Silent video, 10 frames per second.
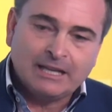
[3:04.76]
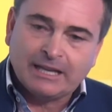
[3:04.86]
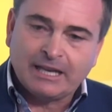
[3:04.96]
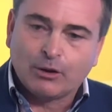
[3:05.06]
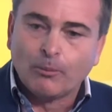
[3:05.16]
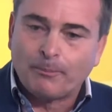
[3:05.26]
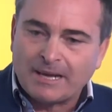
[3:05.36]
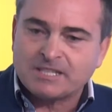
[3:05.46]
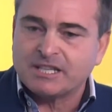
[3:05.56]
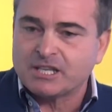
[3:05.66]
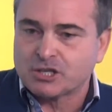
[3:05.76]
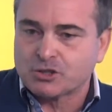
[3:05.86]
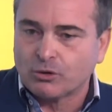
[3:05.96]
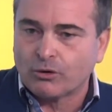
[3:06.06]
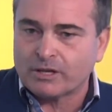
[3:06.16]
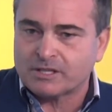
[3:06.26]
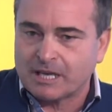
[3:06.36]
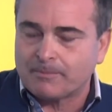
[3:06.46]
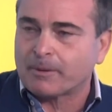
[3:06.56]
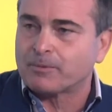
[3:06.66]
i compensi dei gestori
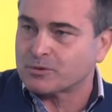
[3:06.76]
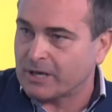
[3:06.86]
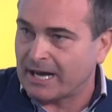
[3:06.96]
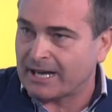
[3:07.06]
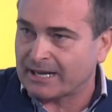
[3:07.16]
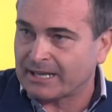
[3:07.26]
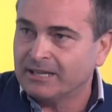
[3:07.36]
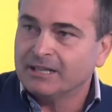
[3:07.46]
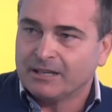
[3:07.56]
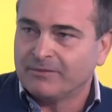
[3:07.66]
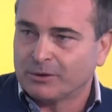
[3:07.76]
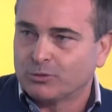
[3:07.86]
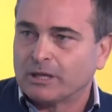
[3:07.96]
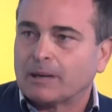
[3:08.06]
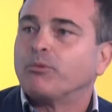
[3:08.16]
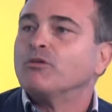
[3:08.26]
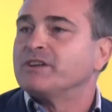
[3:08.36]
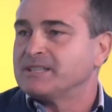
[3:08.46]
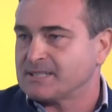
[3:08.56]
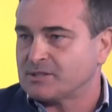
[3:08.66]
sempre più scarni, in virtù della
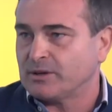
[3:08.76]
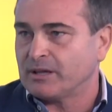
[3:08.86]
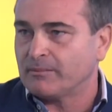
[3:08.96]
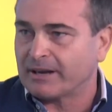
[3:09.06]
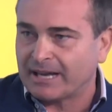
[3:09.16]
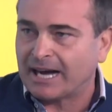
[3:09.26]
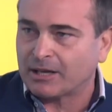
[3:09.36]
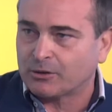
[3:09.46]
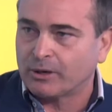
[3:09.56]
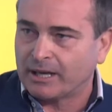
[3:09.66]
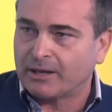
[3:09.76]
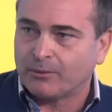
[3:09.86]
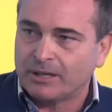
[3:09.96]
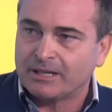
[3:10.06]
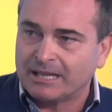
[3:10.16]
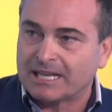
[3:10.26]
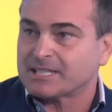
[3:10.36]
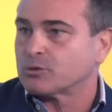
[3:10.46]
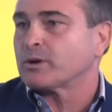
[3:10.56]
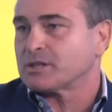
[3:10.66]
polverizzazione del mercato e quindi della
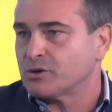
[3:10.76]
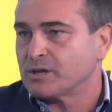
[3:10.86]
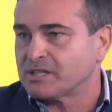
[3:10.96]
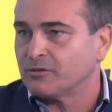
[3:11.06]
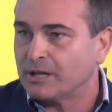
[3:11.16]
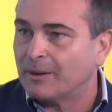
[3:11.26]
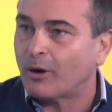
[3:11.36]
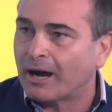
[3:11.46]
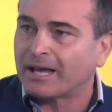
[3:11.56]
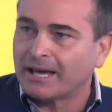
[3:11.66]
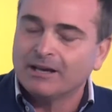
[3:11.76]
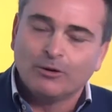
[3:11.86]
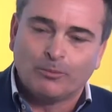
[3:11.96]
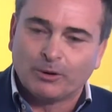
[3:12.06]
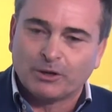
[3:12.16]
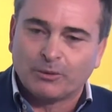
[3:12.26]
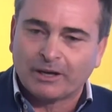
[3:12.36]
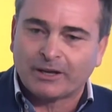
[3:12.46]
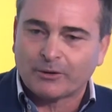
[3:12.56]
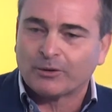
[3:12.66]
saturazione, se vogliamo, anche un po' di quelle
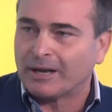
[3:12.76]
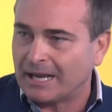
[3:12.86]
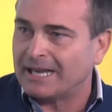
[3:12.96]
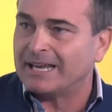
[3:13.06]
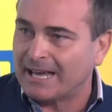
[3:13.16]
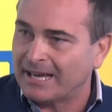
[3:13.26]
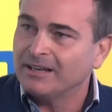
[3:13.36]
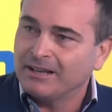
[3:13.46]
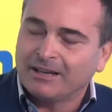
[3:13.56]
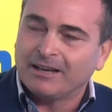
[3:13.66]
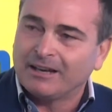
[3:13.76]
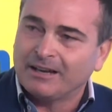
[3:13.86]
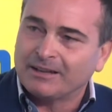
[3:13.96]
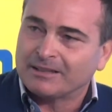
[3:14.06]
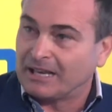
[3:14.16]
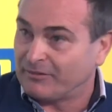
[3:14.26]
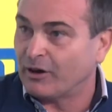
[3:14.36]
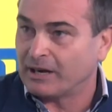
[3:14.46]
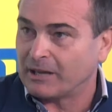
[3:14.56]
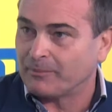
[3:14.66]
che erano le linee eh,
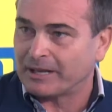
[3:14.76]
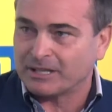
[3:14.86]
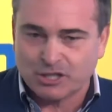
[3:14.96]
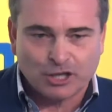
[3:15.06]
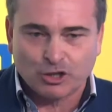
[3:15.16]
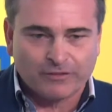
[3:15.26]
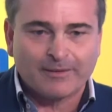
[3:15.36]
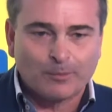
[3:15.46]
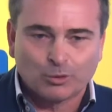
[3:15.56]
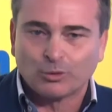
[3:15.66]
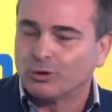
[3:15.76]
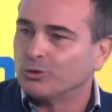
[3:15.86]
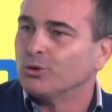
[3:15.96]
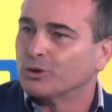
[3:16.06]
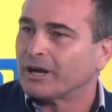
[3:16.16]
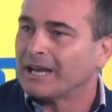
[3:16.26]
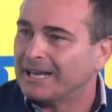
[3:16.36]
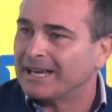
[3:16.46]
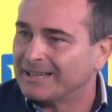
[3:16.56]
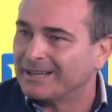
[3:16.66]
telefoniche, perché ci ritrovavamo tutti con due o tre
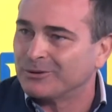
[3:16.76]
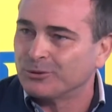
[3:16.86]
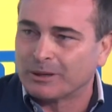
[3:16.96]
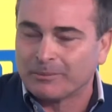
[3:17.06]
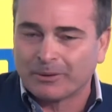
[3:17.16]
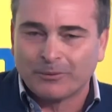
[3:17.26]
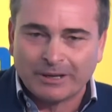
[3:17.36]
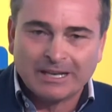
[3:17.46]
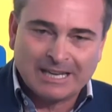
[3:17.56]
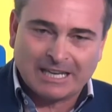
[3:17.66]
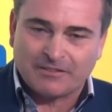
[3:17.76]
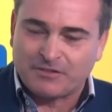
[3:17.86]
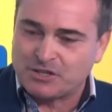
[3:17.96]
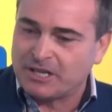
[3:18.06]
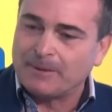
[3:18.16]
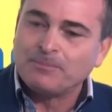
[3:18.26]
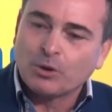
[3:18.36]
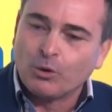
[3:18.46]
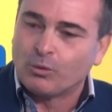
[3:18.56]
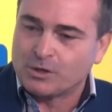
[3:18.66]
linee addirittura, per cui era difficile
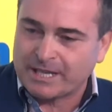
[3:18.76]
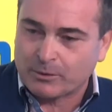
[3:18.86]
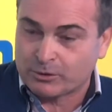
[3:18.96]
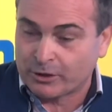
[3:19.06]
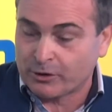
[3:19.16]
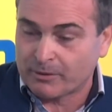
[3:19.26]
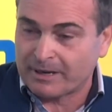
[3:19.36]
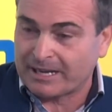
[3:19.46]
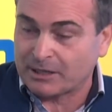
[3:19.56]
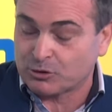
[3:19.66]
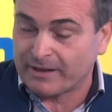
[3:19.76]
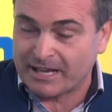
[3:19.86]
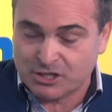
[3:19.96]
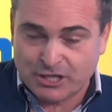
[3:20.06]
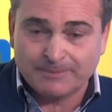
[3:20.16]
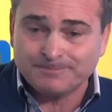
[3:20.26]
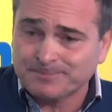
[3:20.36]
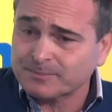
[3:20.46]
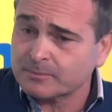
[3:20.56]
conquistare ulteriore mercato vergine